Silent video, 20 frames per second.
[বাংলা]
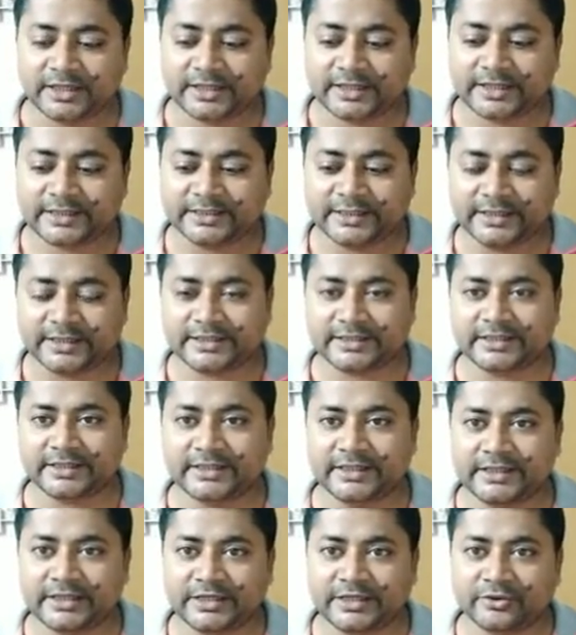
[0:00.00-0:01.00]
এদেরকে
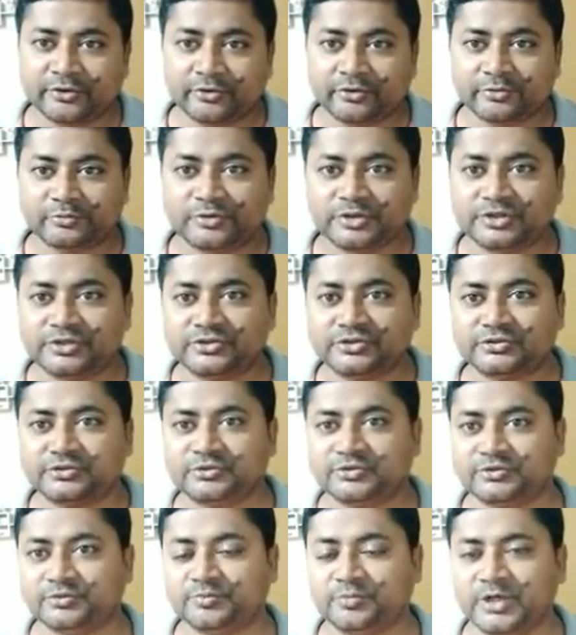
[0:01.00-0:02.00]
এরকমই কিছু
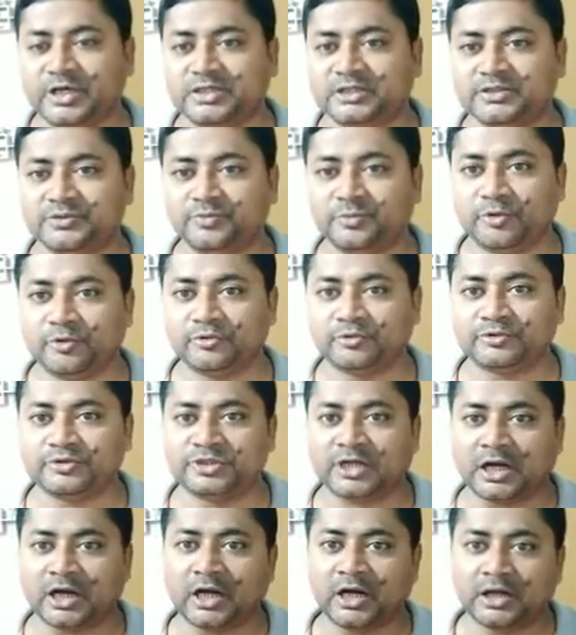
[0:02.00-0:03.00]
কিছু ব্যক্তিবর্গ
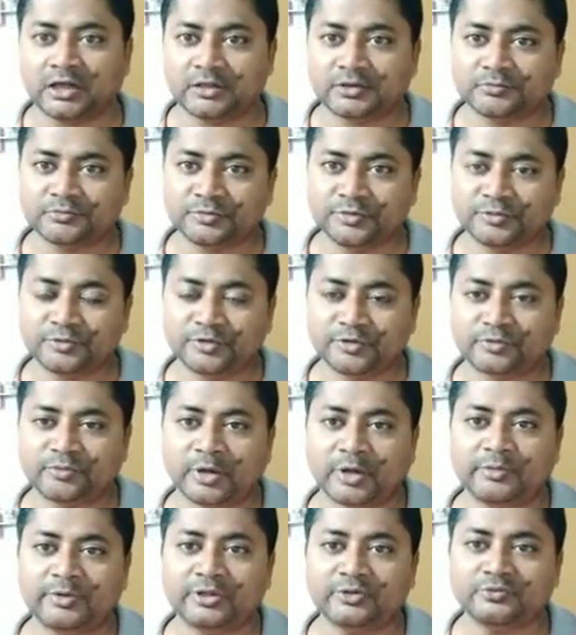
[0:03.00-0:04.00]
যারা
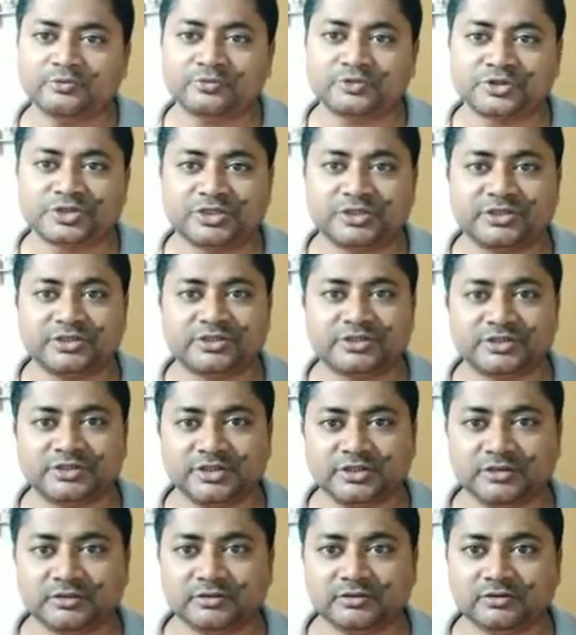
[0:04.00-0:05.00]
বিভিন্নভাবে উস্কে
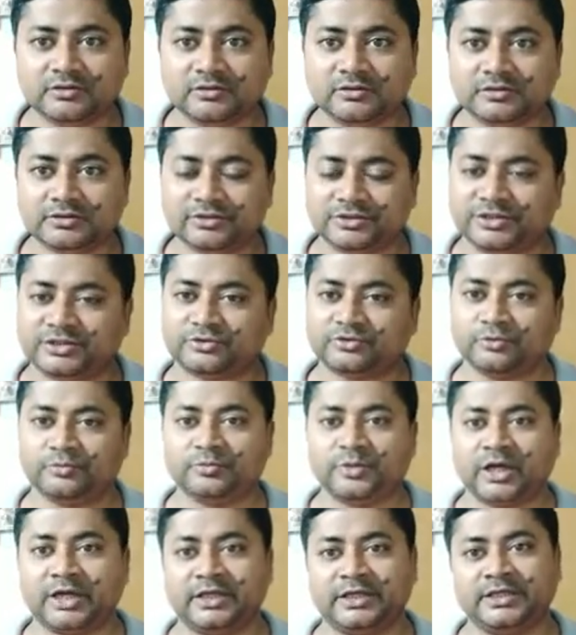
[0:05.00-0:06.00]
দিচ্ছেন যে
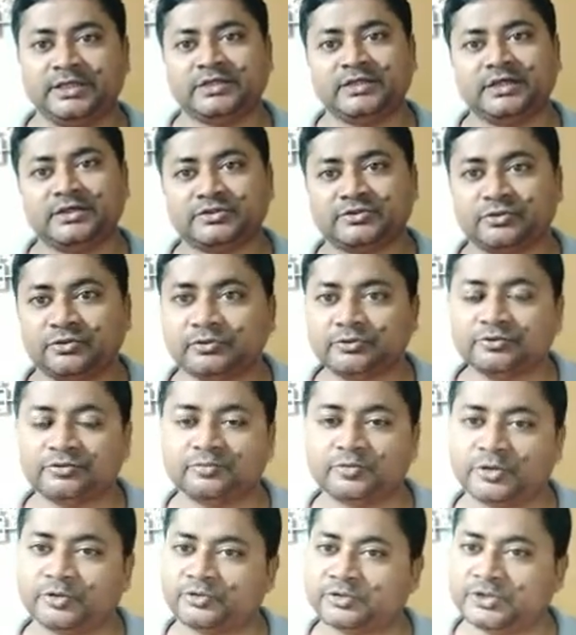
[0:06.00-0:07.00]
তোমরা এই কাজ করো
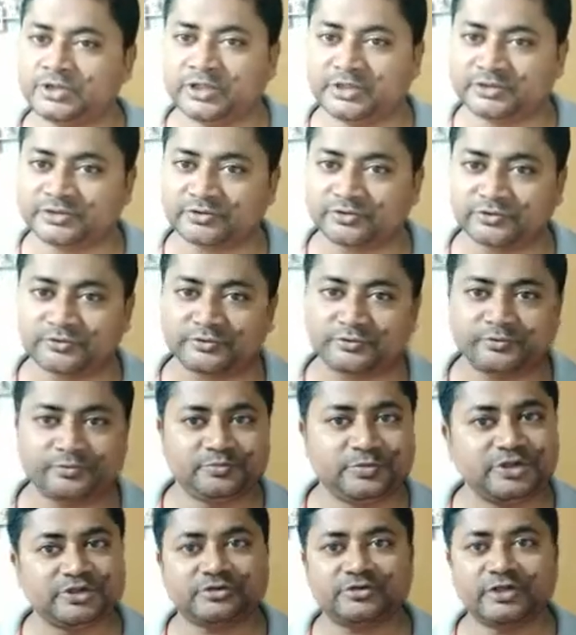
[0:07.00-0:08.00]
তোমরা ওই কাজ করো
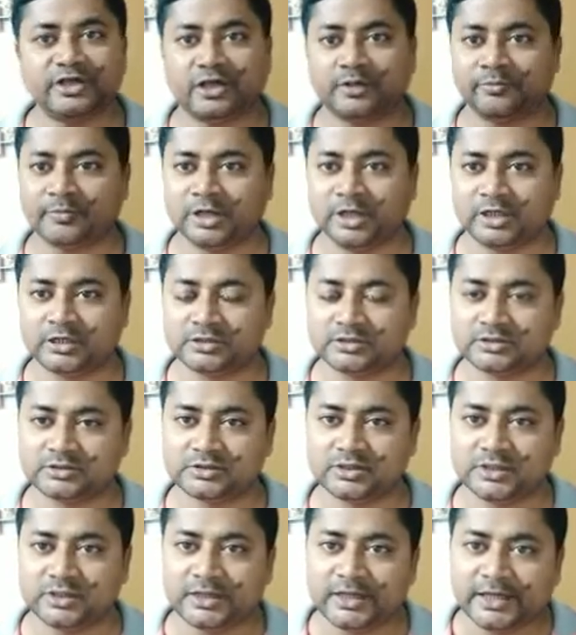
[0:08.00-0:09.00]
পেছনে আমরা আছি
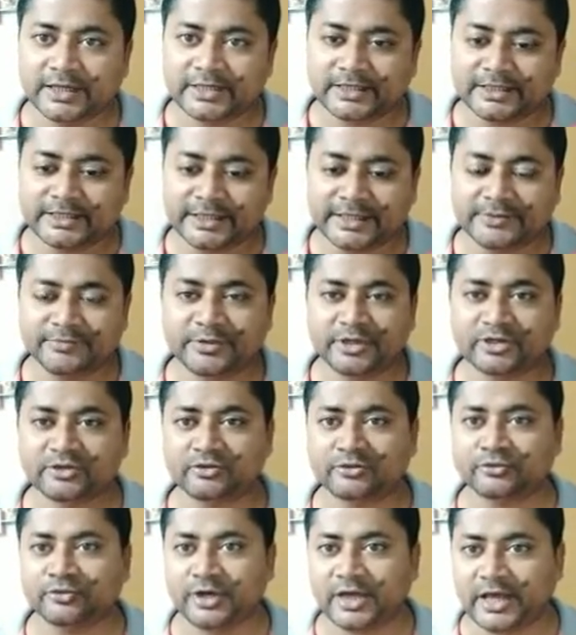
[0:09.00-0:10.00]
দেখবেন
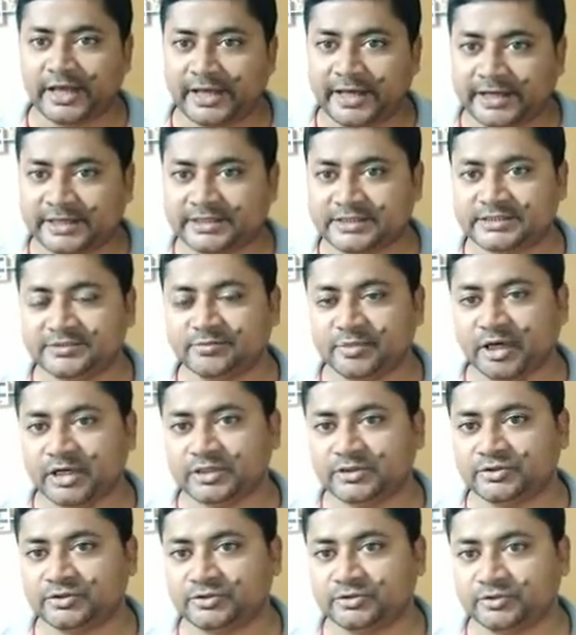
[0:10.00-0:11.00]
তো একটি
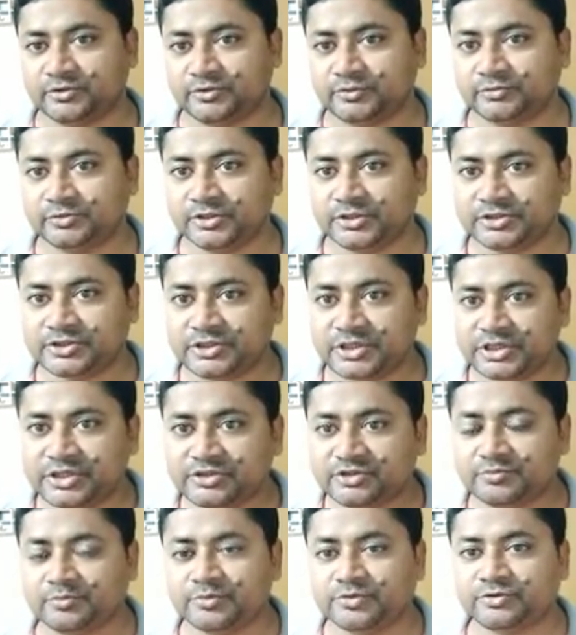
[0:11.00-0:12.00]
বারের জন্য সেই
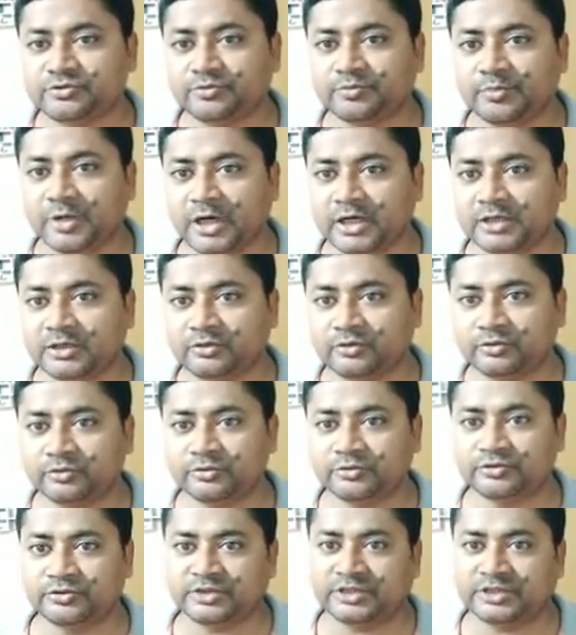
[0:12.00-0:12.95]
সমস্ত বাড়ির লোকজন